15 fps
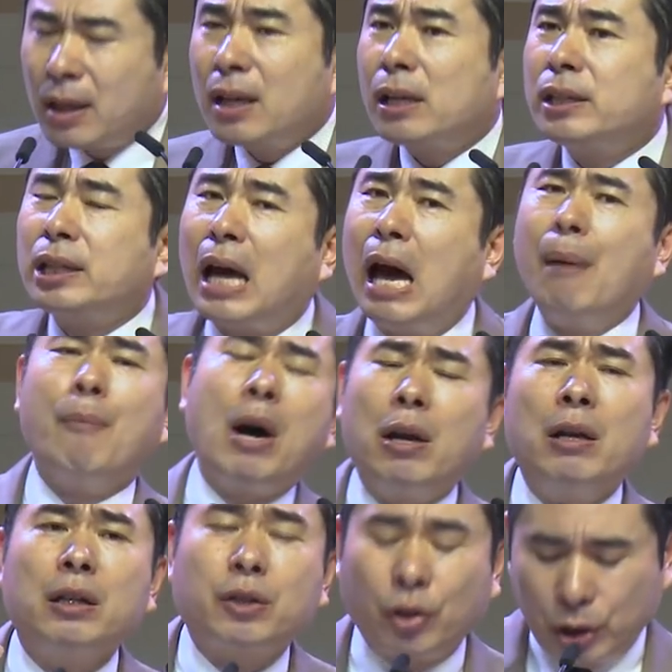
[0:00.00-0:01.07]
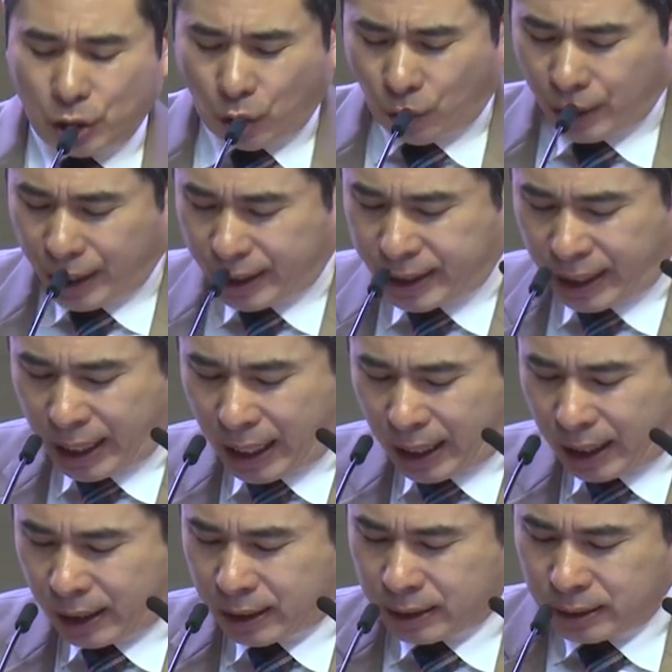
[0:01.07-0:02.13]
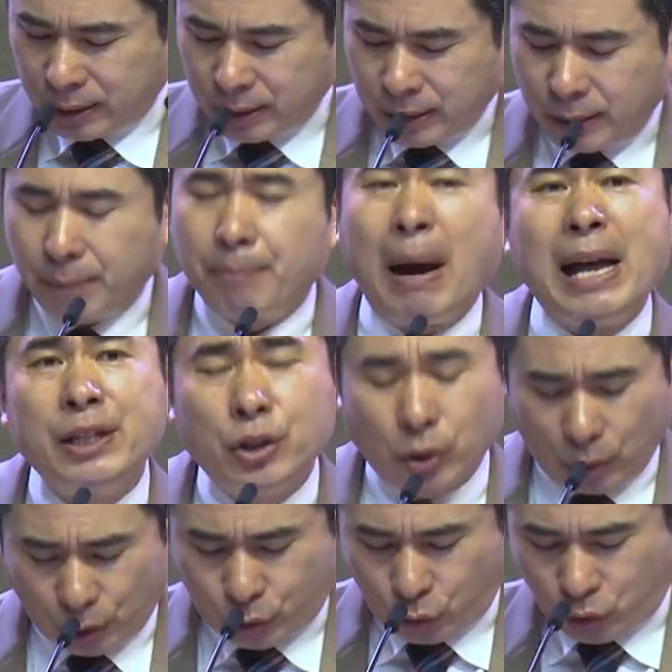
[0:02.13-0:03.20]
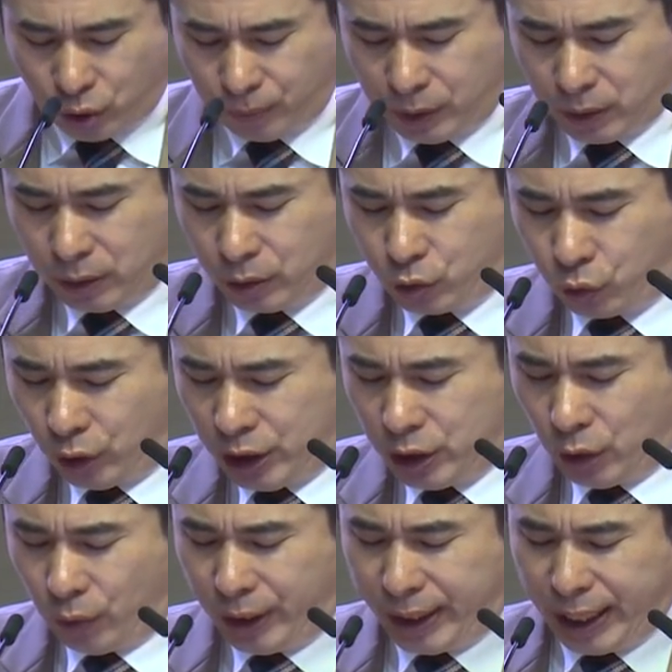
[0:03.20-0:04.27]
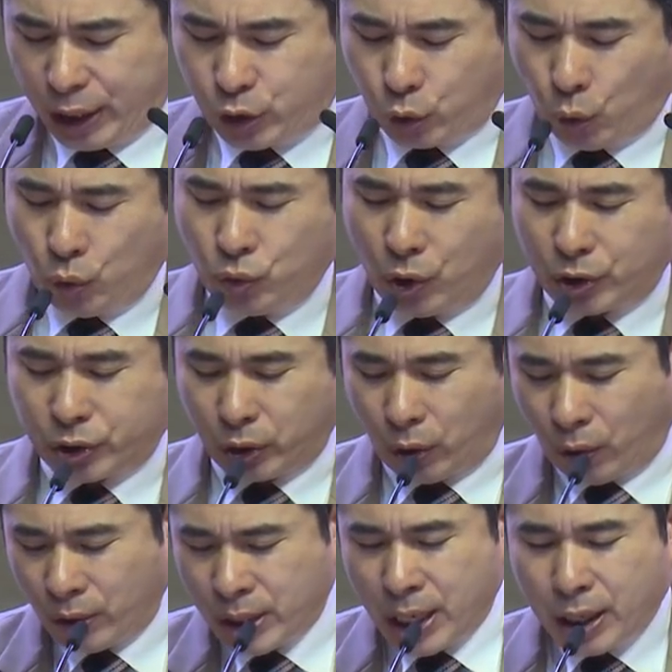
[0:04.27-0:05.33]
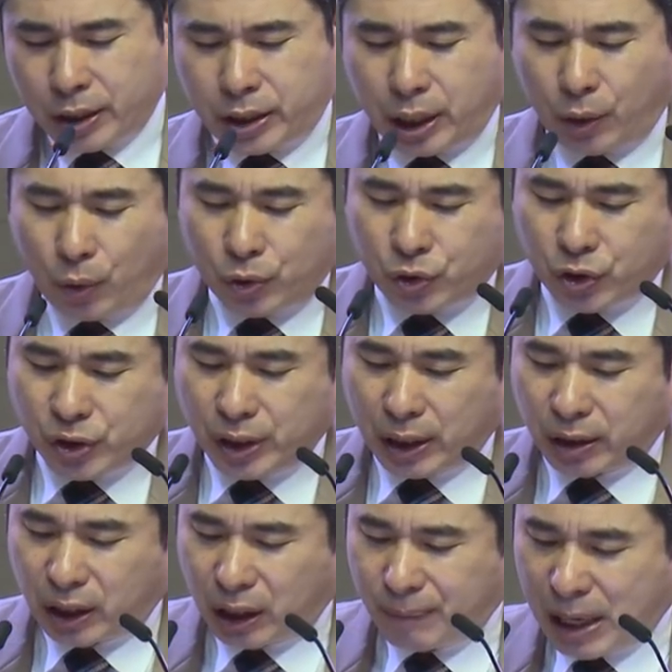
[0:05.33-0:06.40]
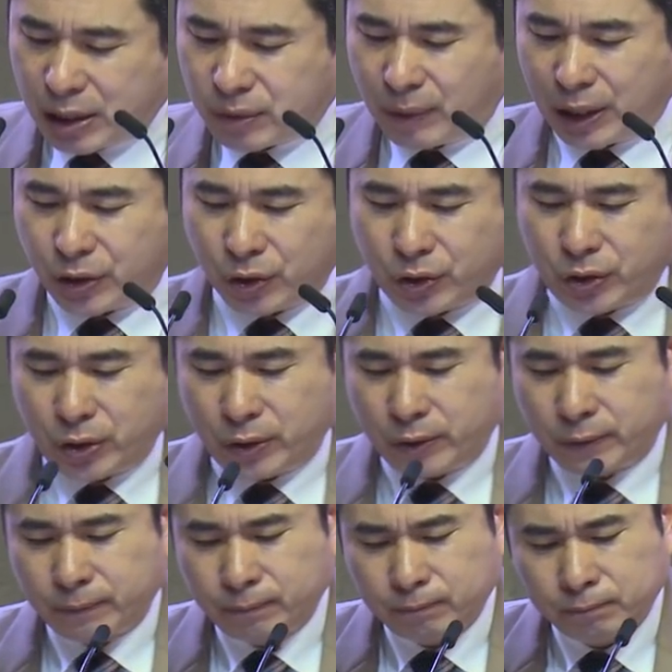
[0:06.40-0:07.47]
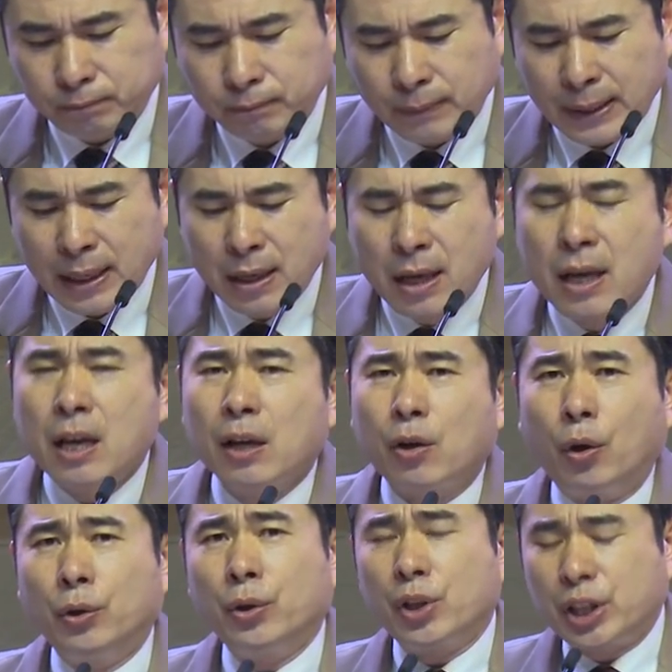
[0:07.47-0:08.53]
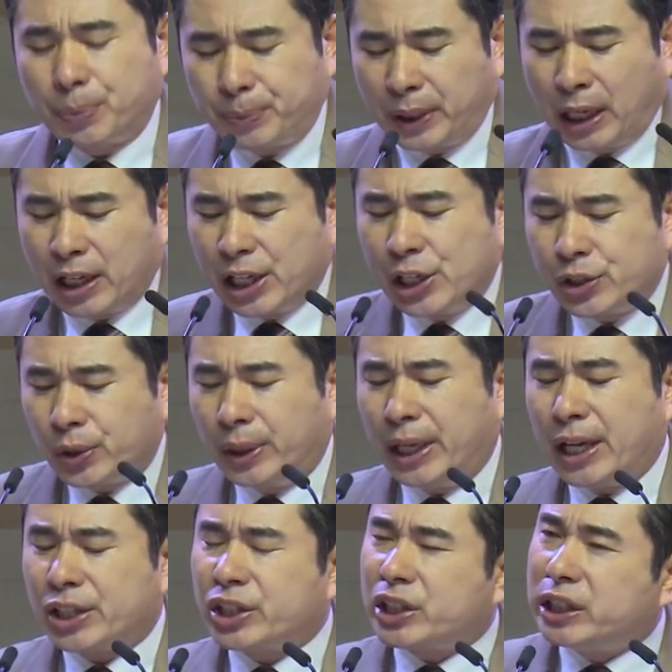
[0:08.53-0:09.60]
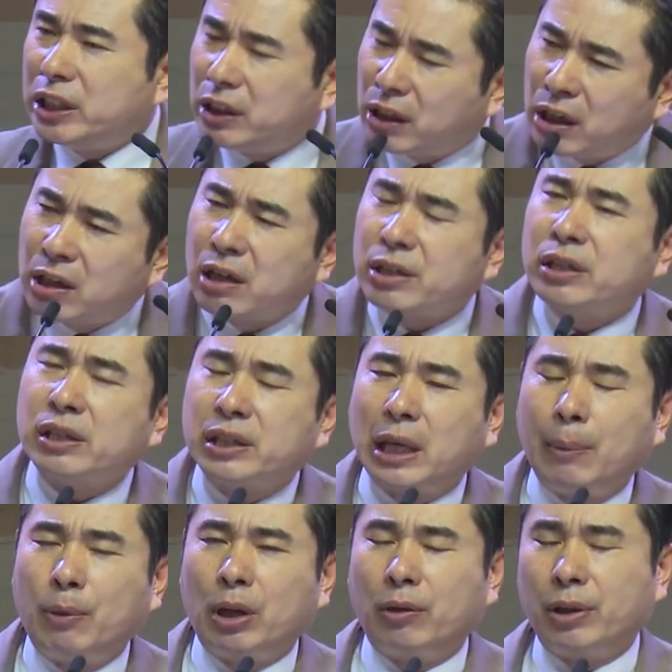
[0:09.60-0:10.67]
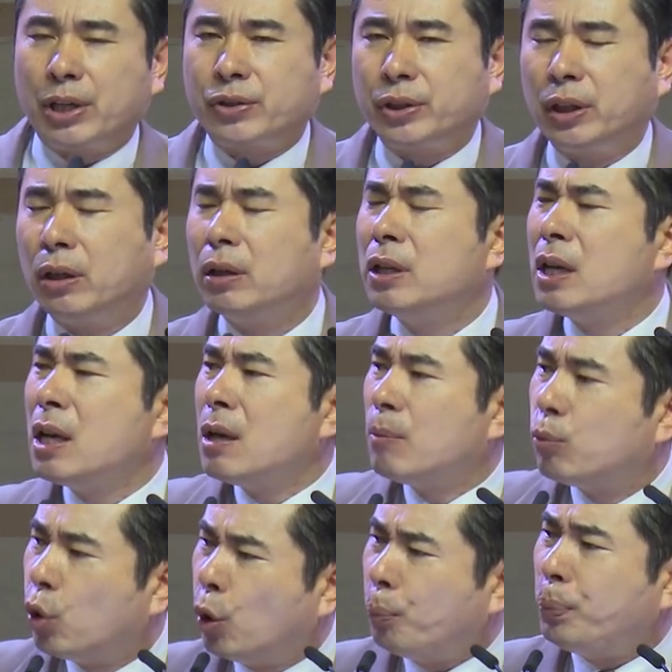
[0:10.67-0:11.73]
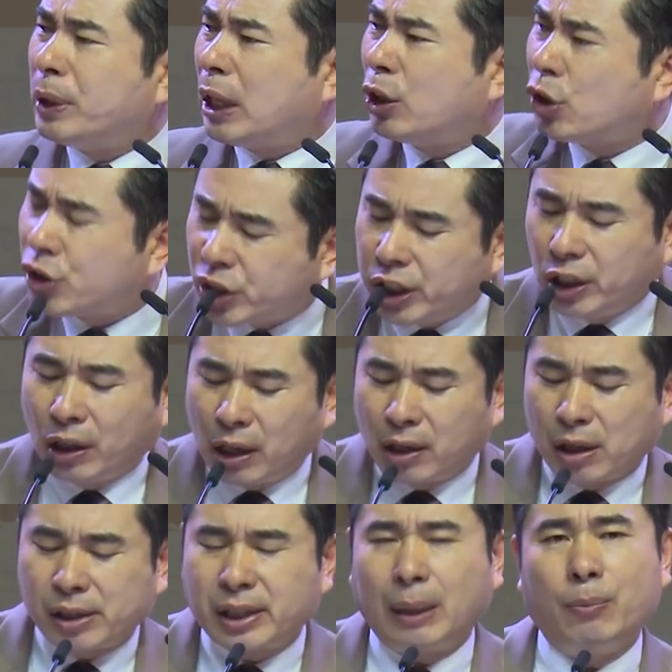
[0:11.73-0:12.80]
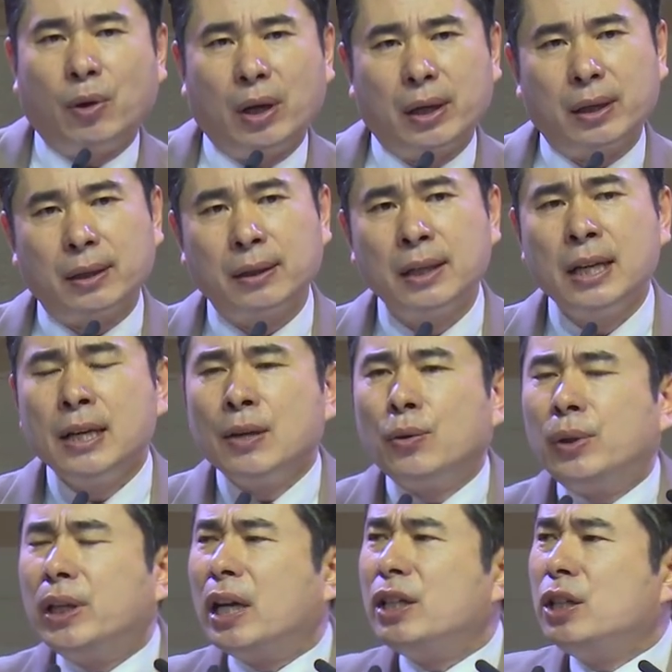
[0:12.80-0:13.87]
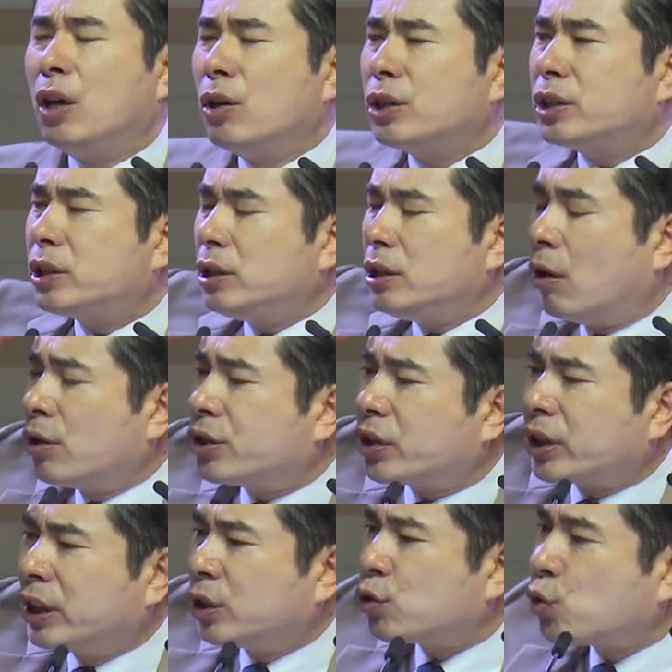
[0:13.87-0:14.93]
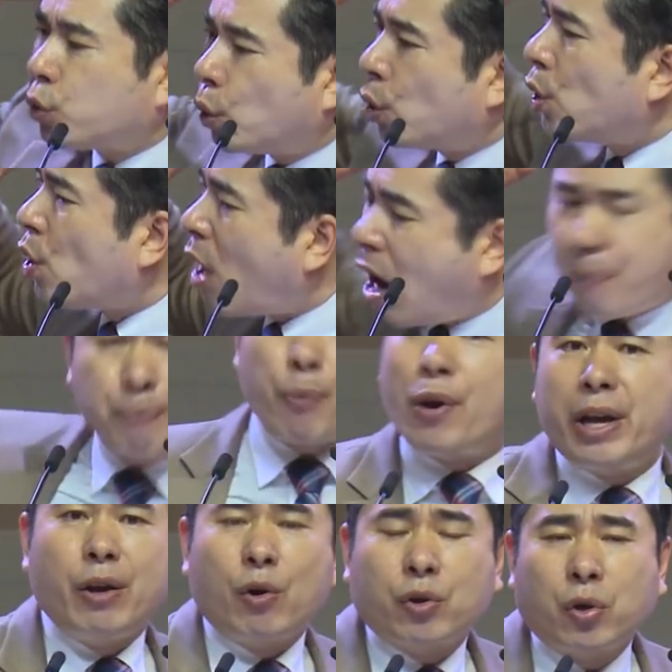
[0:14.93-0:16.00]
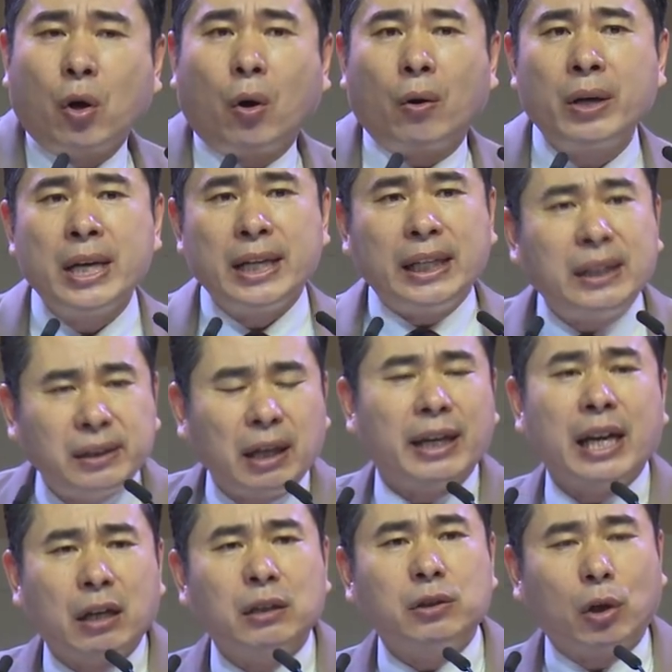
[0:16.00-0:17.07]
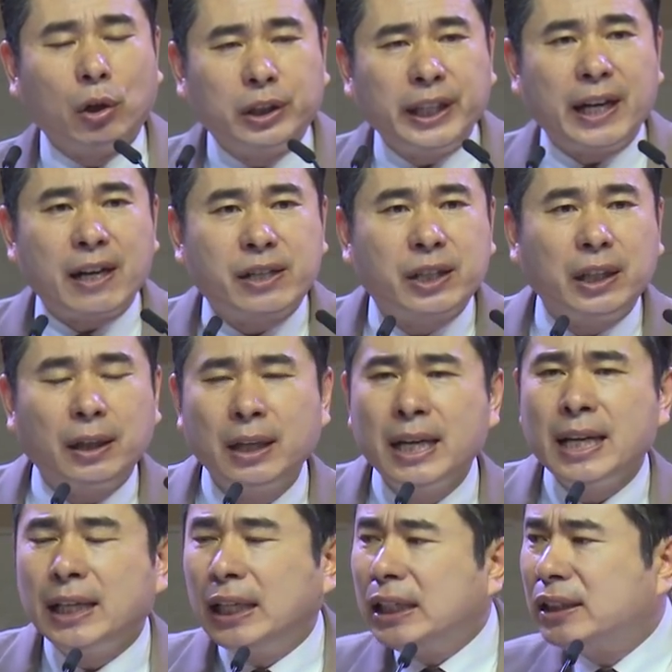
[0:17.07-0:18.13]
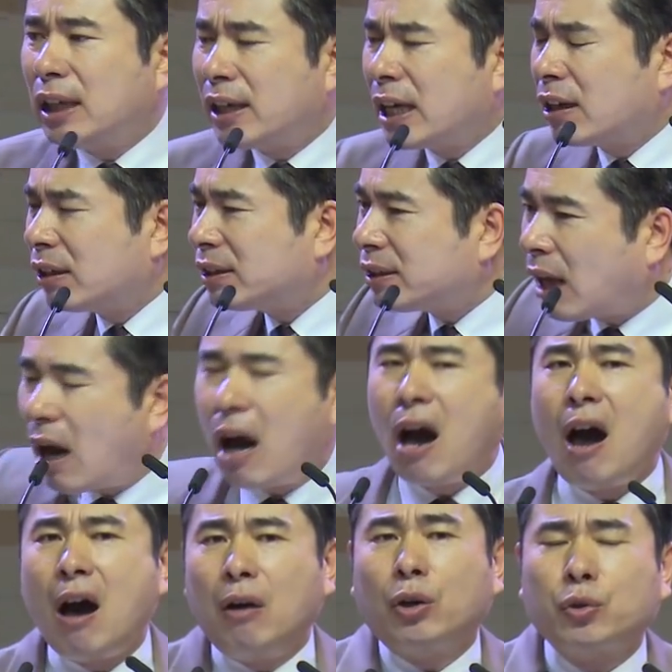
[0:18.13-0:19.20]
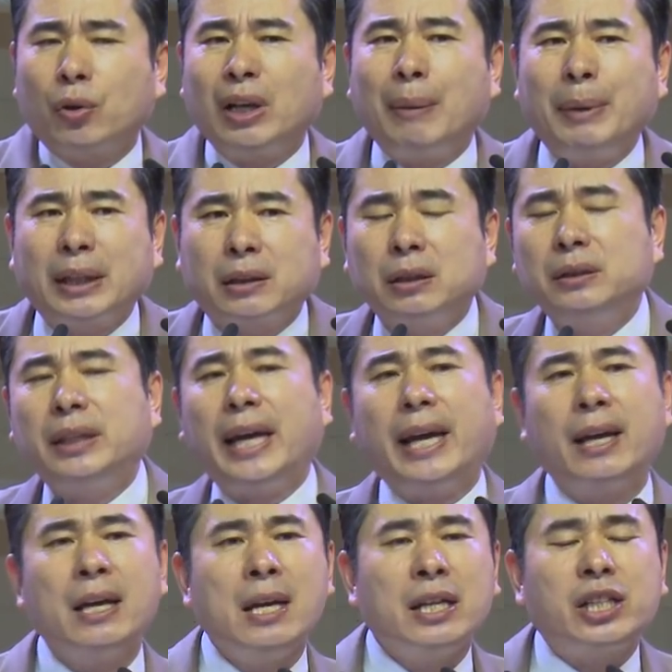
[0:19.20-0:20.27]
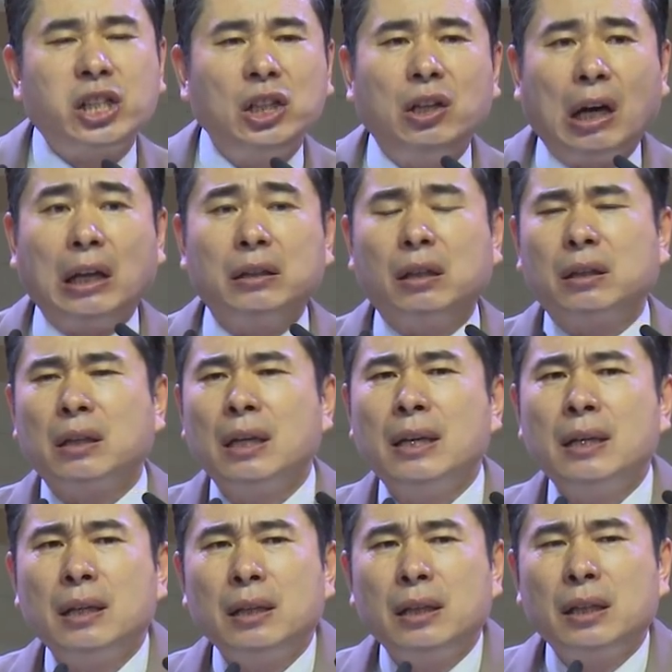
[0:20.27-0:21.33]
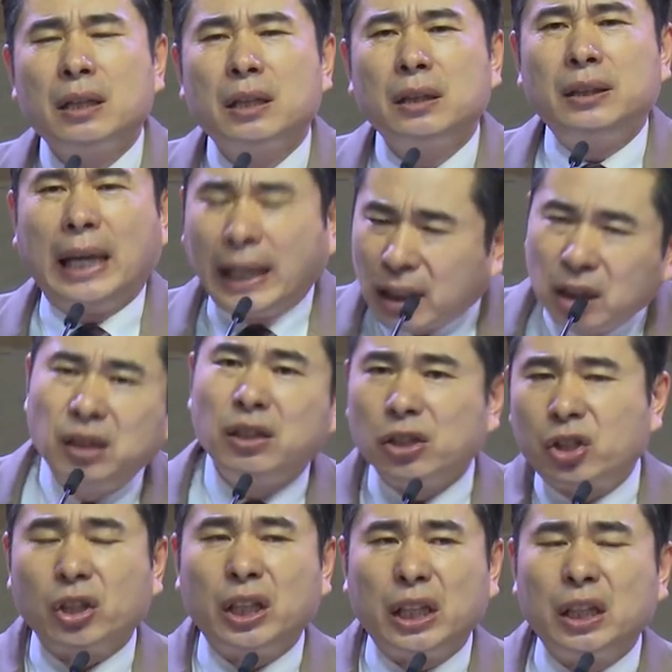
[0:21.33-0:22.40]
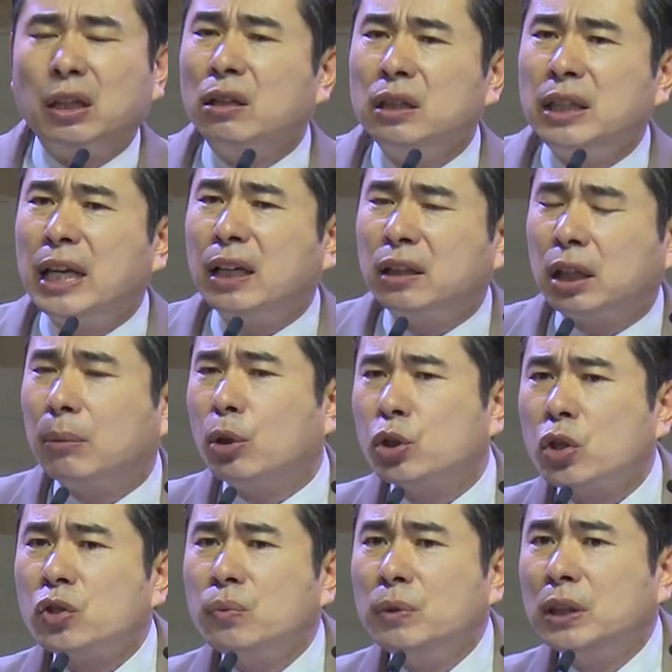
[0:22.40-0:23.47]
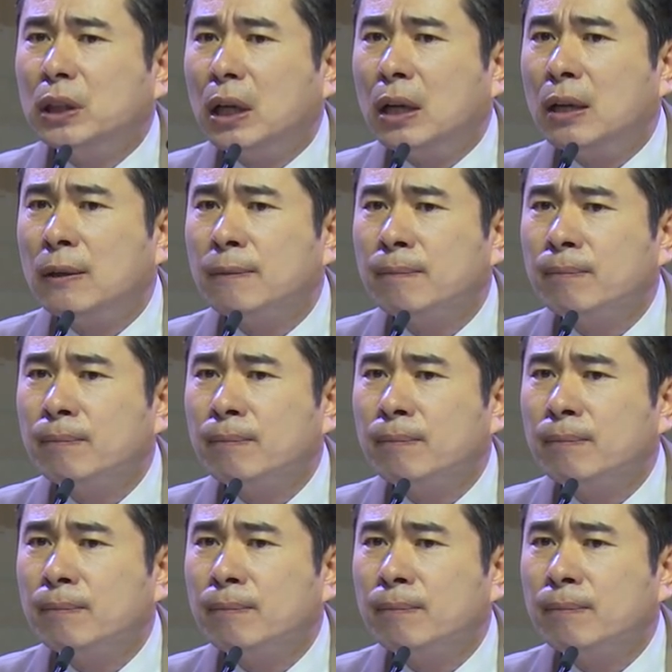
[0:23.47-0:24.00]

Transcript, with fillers: 사모하는 그 영혼에게 만족을 주시며 주린 영혼에게 좋은 것으로 채워 주신다 그렇게 말씀하셨죠. 권도 10장 1절에 신령한 것을 사모하라고 그랬어요. 무엇보다도 신령한 걸 사모하라. 우리가 영, 적인 구원을 확보해 놓고 이 땅의 것 얻어야지. 이 땅의 것 다 얻고 나면 그때 신령한 것 때는 늦으리. 이런 얘기 들어보셨습니까?